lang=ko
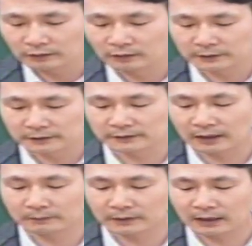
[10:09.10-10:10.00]
넘어선
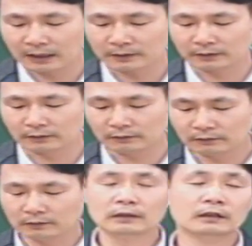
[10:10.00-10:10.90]
사람들이 가면요.
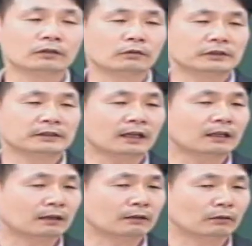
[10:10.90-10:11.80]
그것이
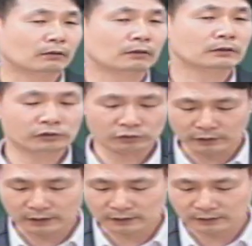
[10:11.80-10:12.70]
살아나요.
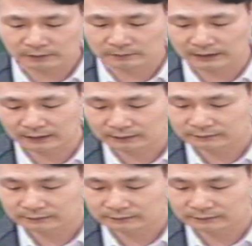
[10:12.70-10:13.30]
치유되어지는 겁니다.